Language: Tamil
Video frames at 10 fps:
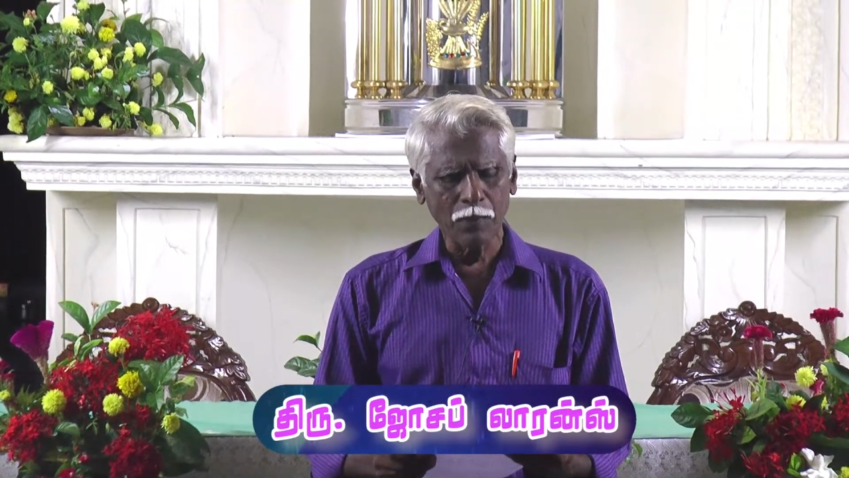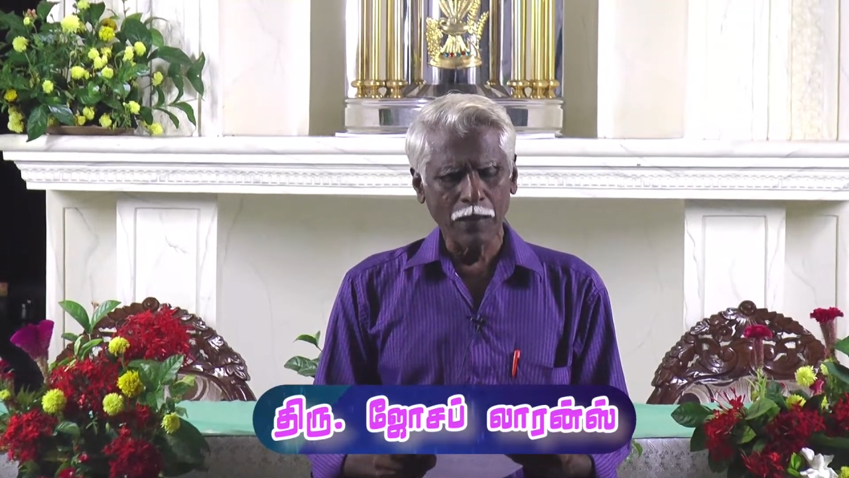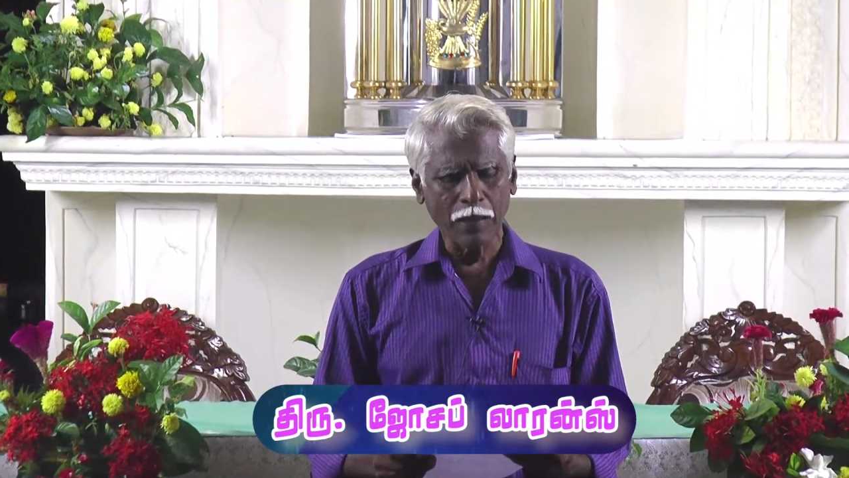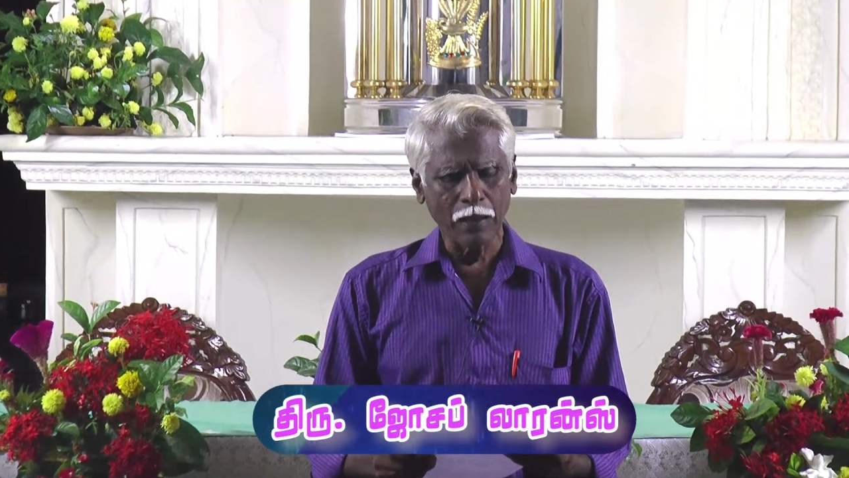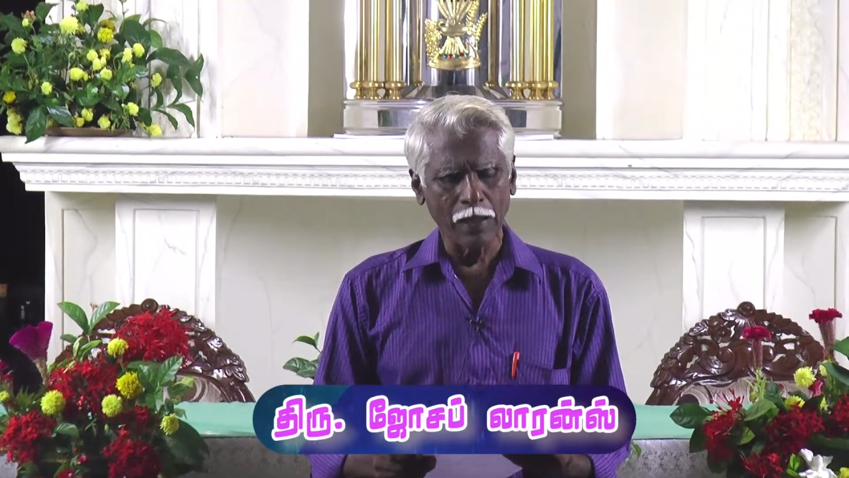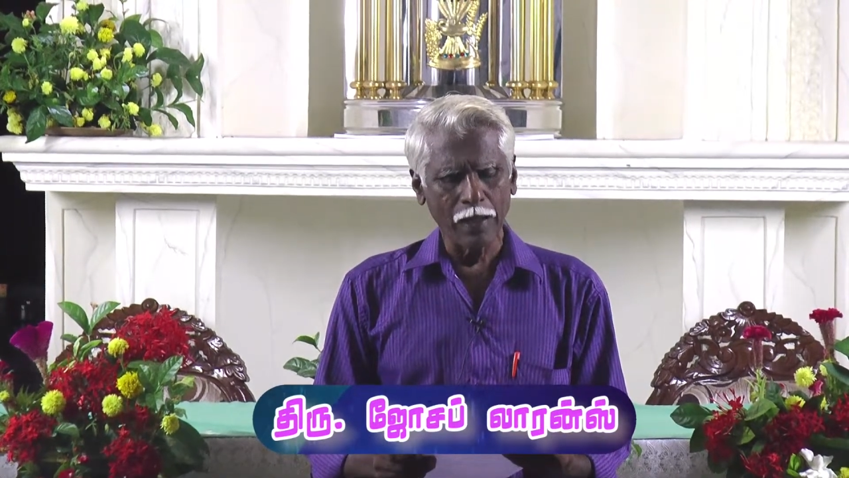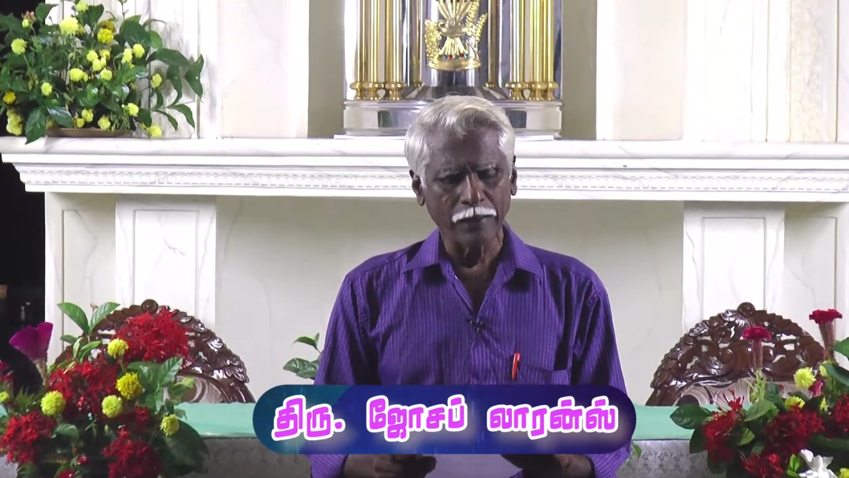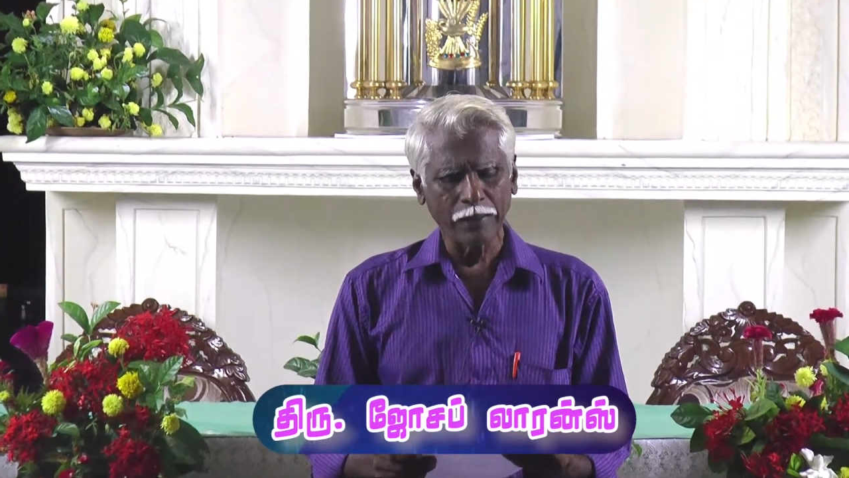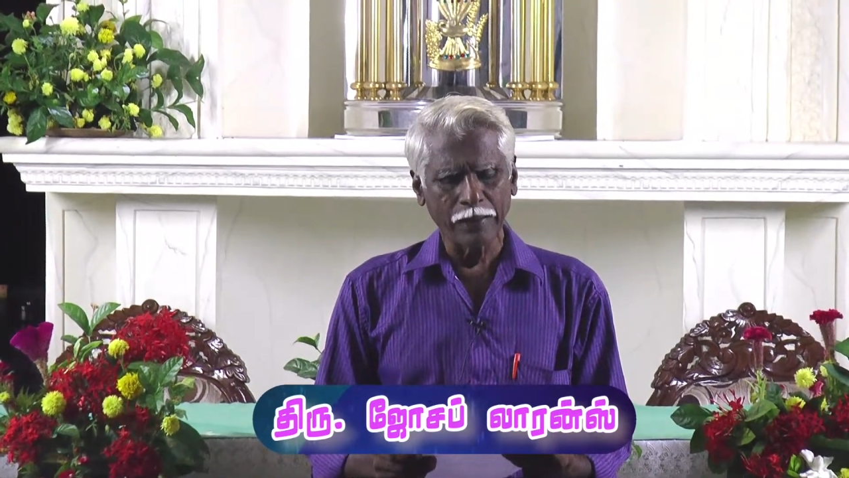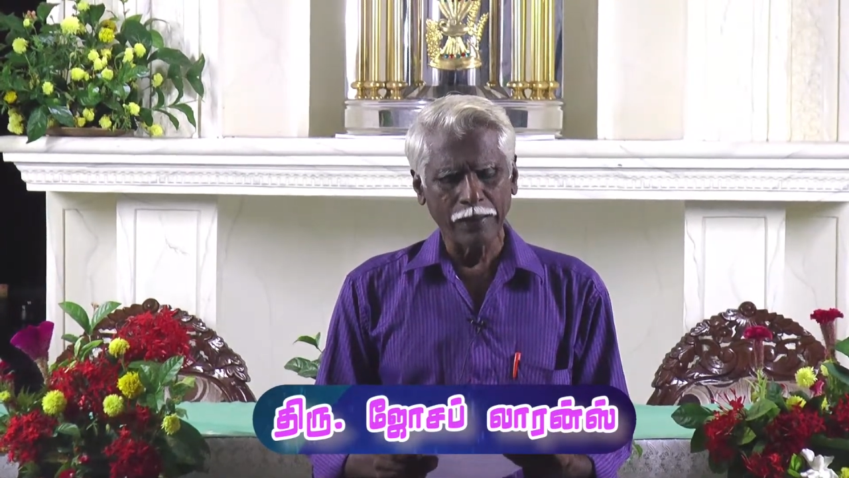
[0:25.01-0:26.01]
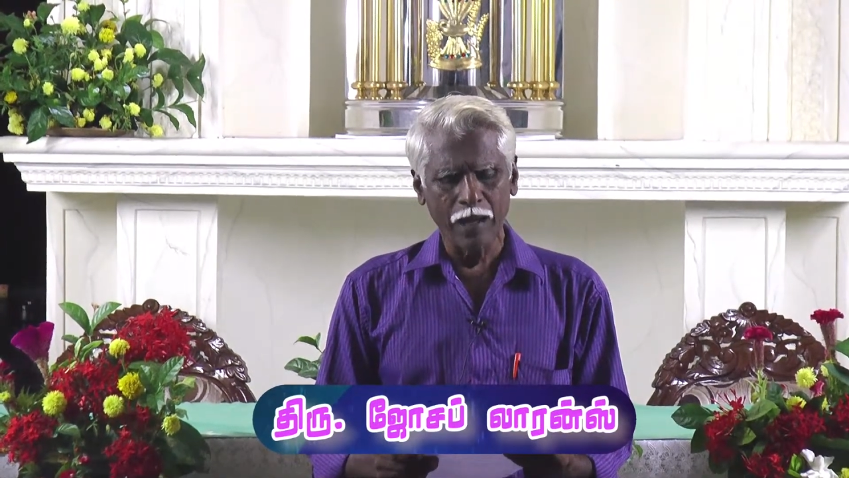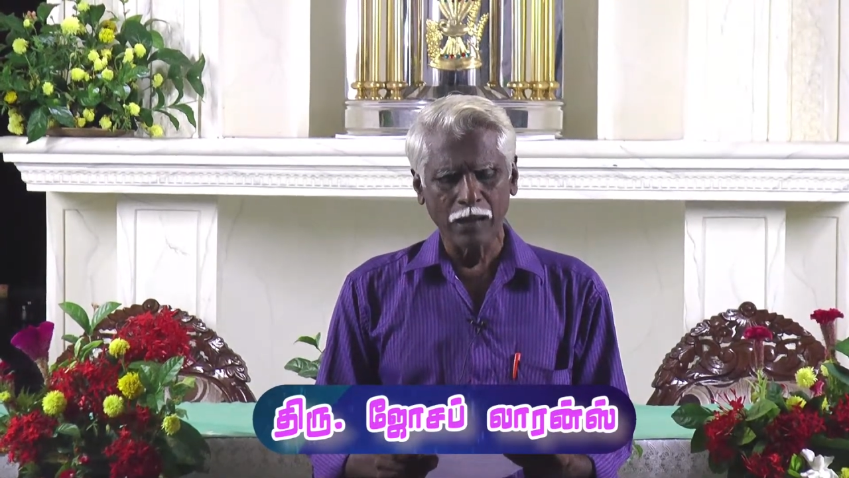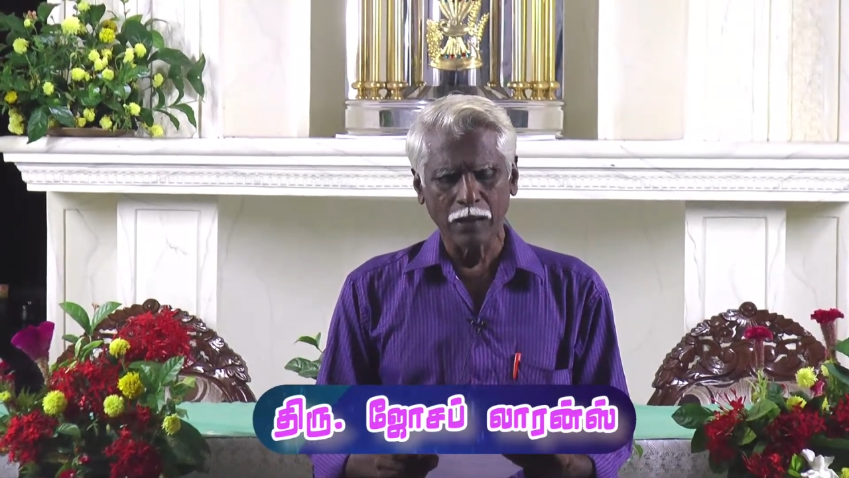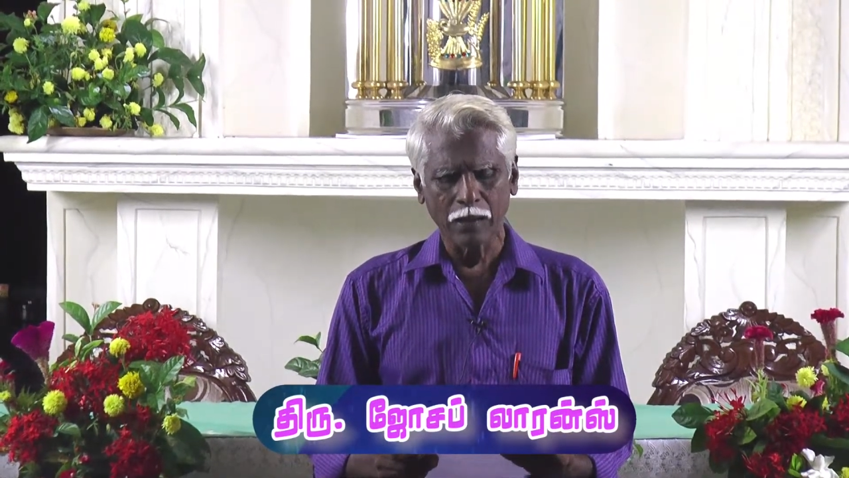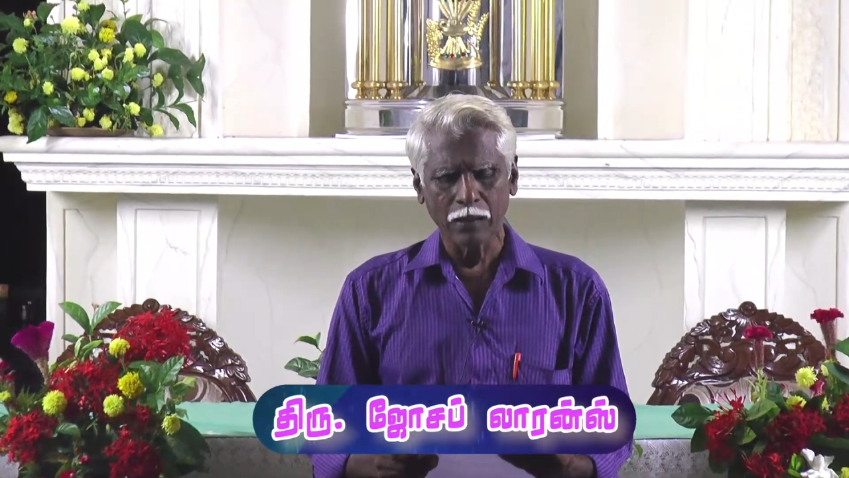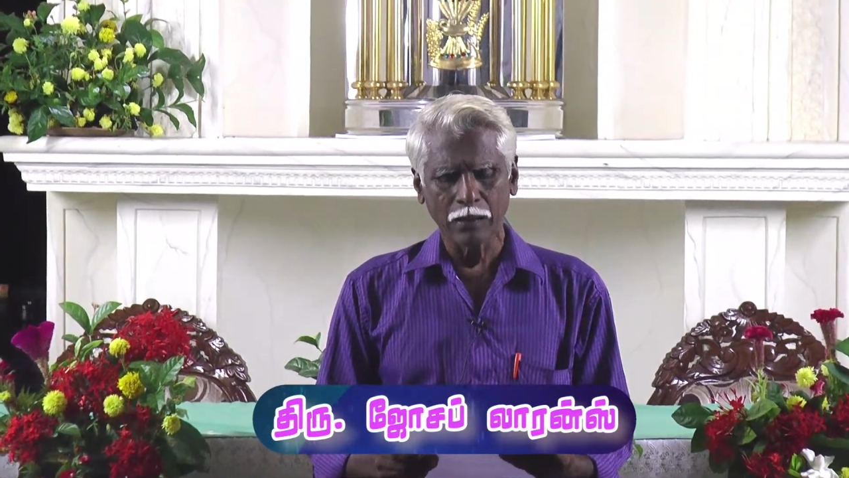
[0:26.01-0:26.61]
மக்களே ஆகிய நாங்கள்